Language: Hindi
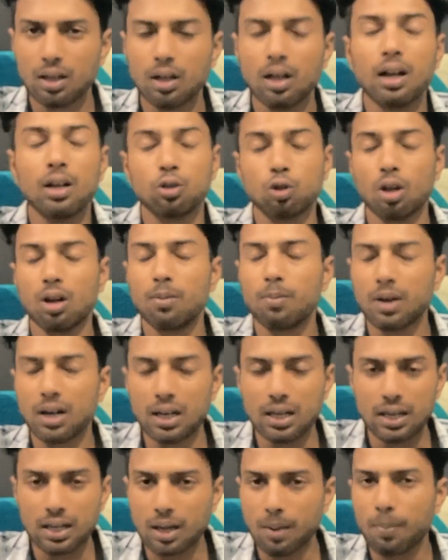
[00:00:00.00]
है सॉरी
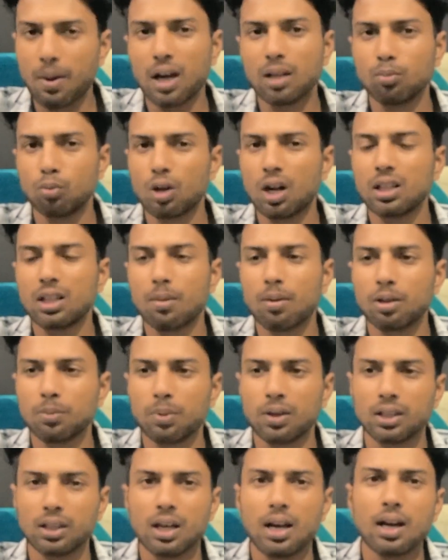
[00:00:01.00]
बरेली के बाद मुरादाबाद
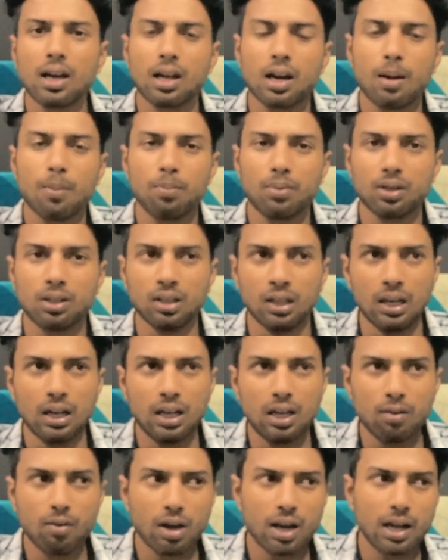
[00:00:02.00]
पड़ता है अगर आप
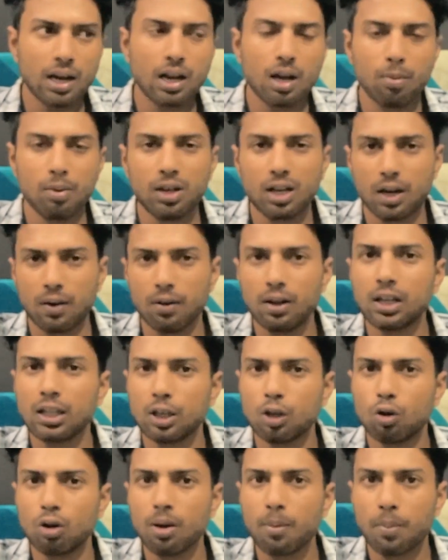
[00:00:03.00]
दिल्ली वगैरह कभी ट्रेवल
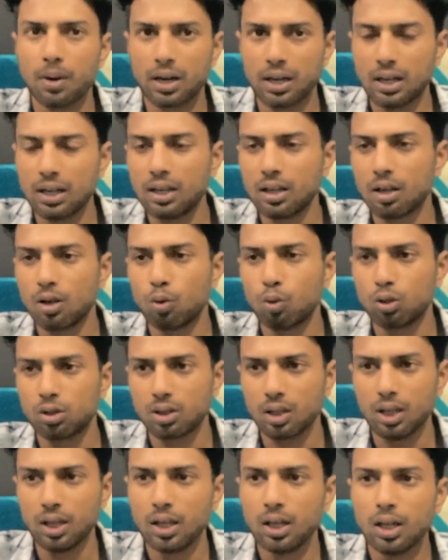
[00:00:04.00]
किए होगे बरेली के रूट
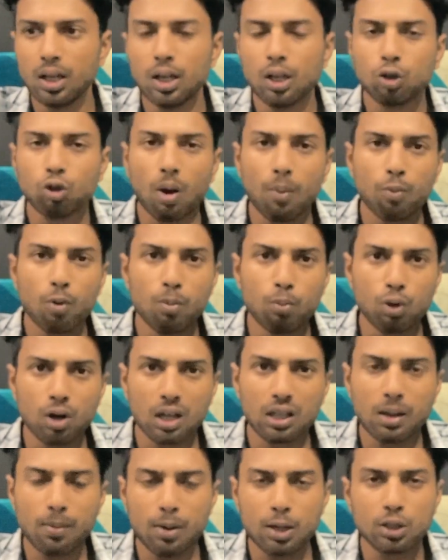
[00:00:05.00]
से तो आपको
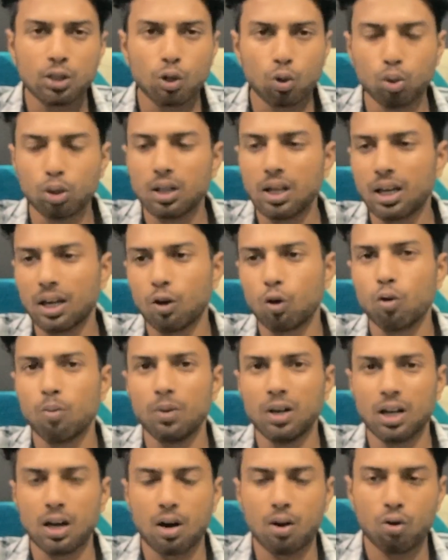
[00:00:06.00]
मुरादाबाद जरूर देखने को
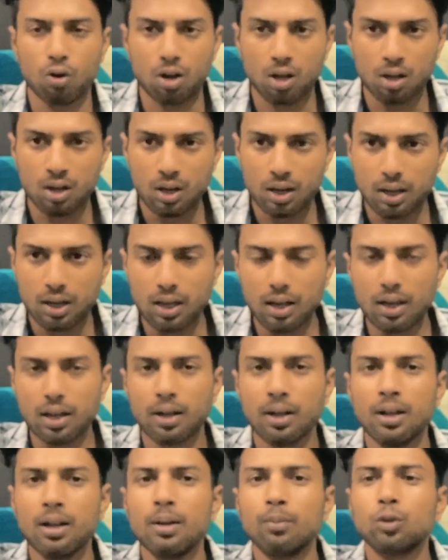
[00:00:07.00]
मिल रहा होगा ठीक है
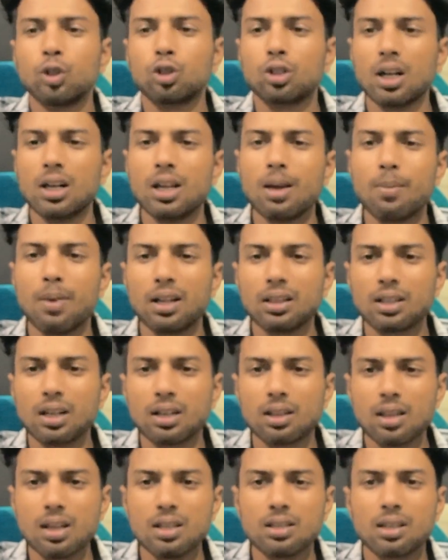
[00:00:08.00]
तो चलिए बात
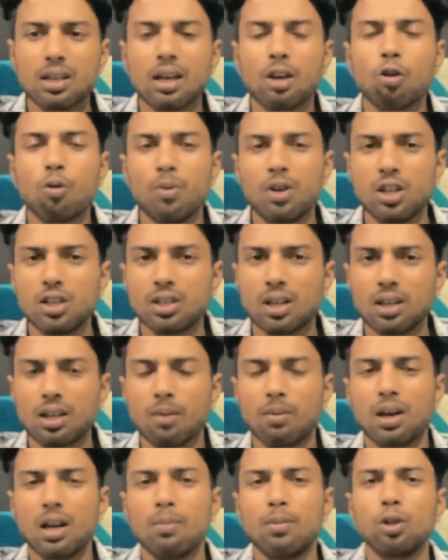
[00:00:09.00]
करते हैं इसके एकोमोडेशन के
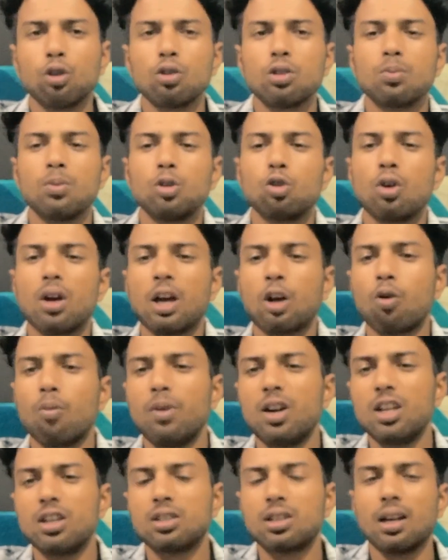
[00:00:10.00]
बारे में तो इसमें जो
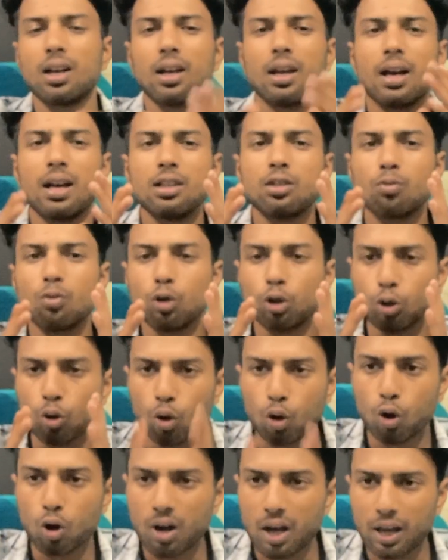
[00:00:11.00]
एकोमोडेशन है गायस वो दो
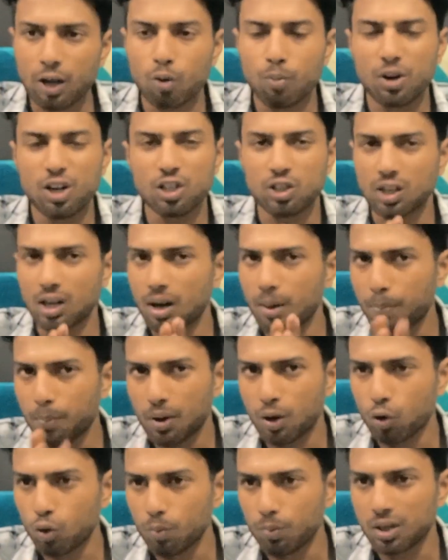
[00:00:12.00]
लोग का एकोमोडेशन है
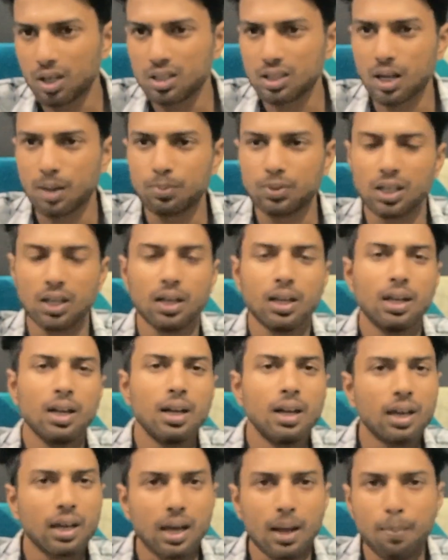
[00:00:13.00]
पर रूम के हिसाब से
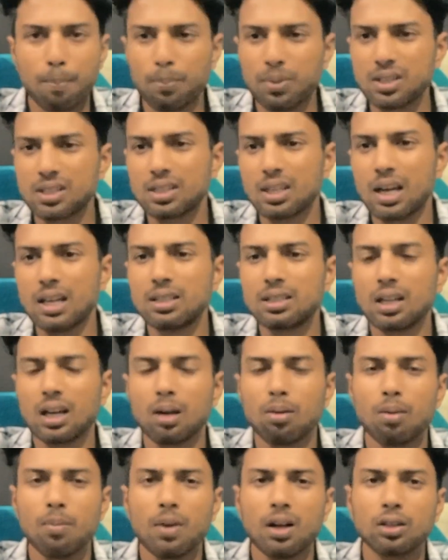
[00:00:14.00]
कैंपस साइज की अगर
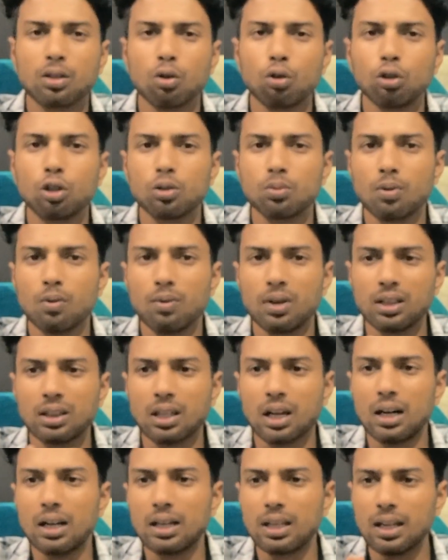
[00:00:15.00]
मैं बात करूं तो इसमें
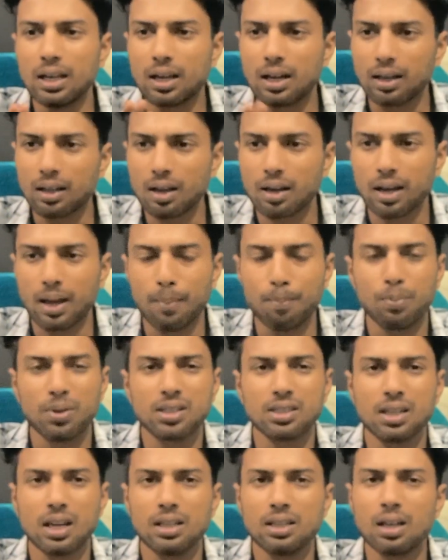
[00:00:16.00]
130 एकड़ का कैंपस
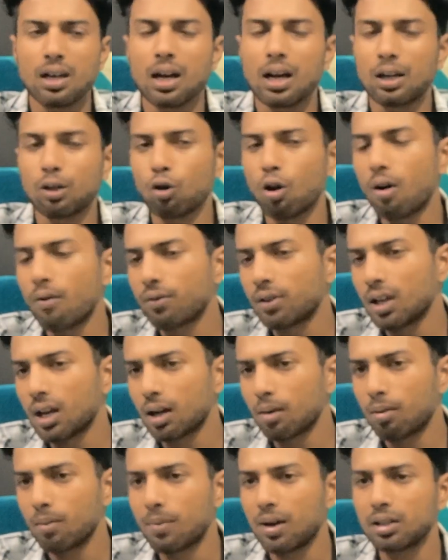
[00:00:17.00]
साइज है कट ऑफ की अगर
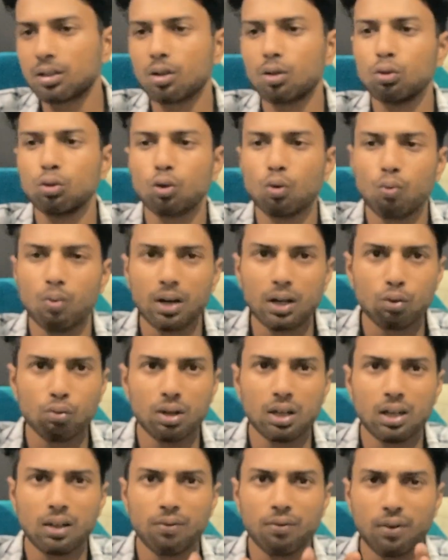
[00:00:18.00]
मैं बात करूं तो
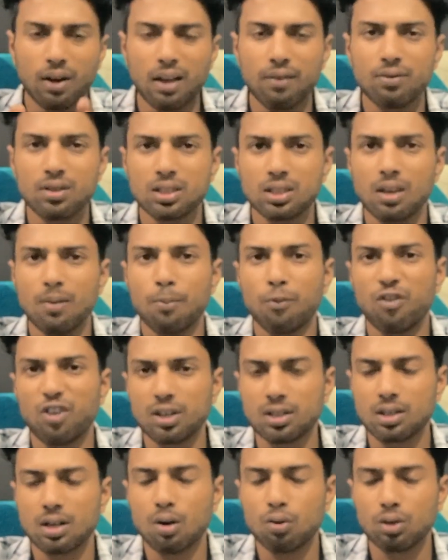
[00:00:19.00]
125 इसकी
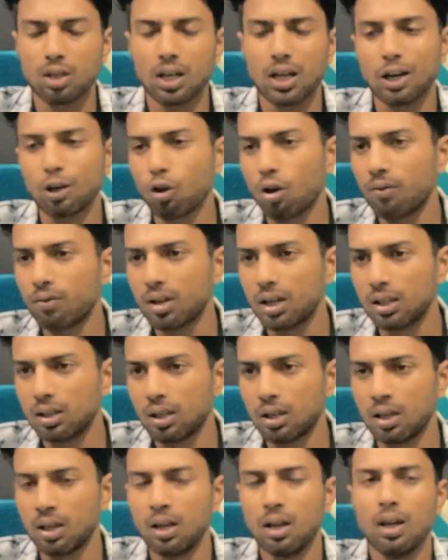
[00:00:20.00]
फर्स्ट राउंड की कट ऑफ गई
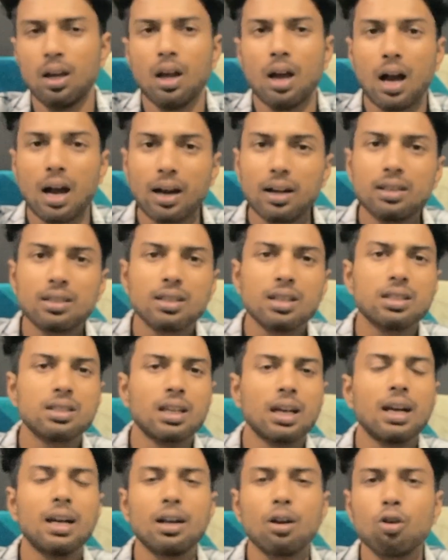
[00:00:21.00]
थी अगर इसके
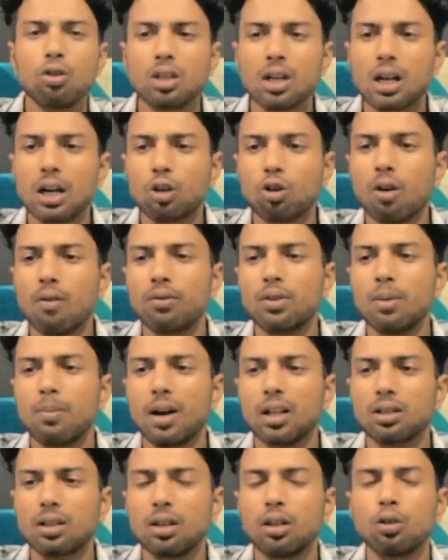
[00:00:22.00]
सेकंड राउंड की कट ऑफ की
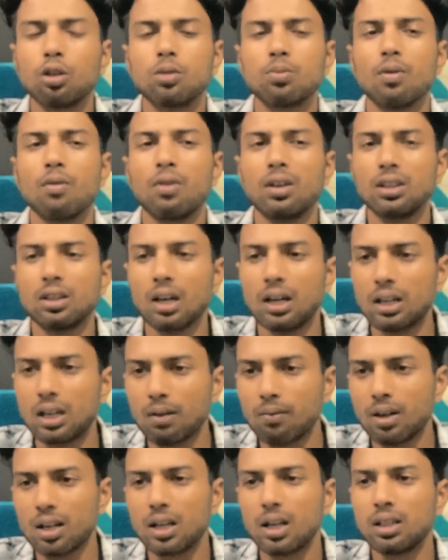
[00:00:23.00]
बात करें तो इसमें
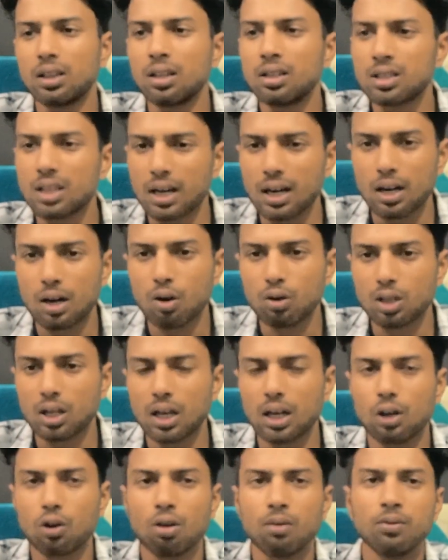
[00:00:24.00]
131 गई थी सेकंड राउंड की
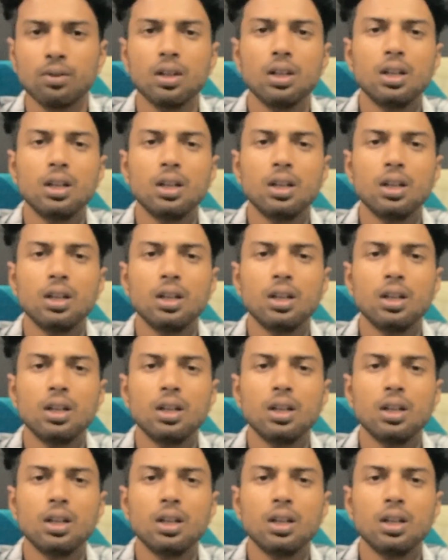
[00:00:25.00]
कट ऑफ